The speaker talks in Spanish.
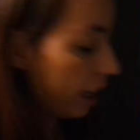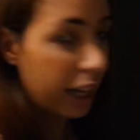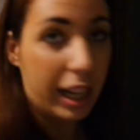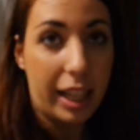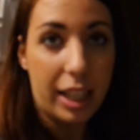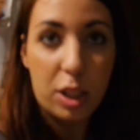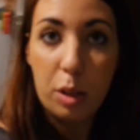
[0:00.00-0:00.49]

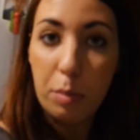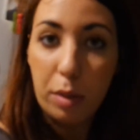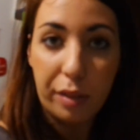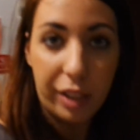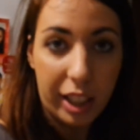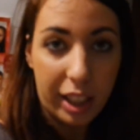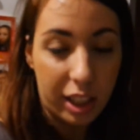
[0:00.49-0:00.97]
Es que soy
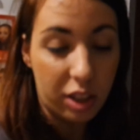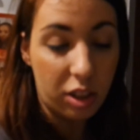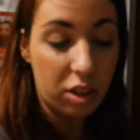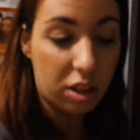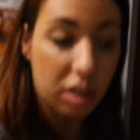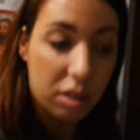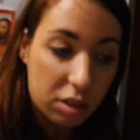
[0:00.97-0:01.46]
muy friki, yo
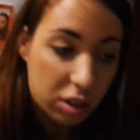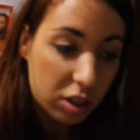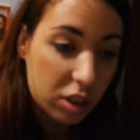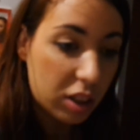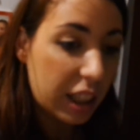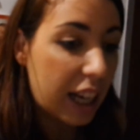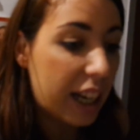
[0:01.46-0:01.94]
lo
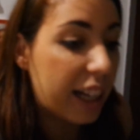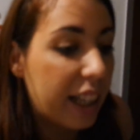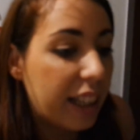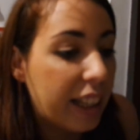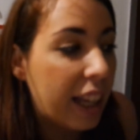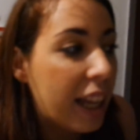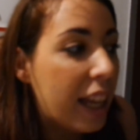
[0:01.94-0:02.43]
reconozco que hay
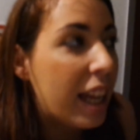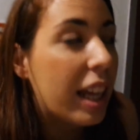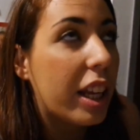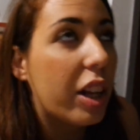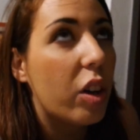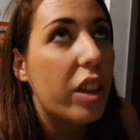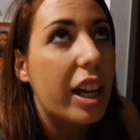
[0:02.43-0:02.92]
gente
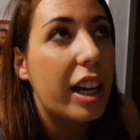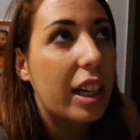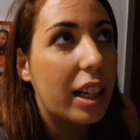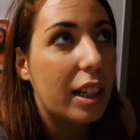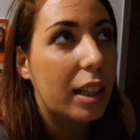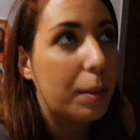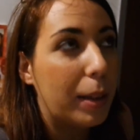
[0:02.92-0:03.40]
que odia a
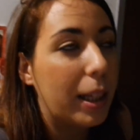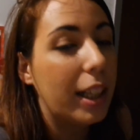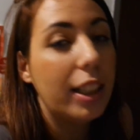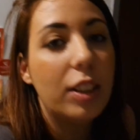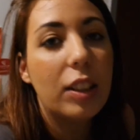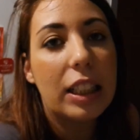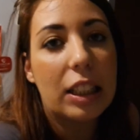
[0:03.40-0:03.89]
Gran Hermano,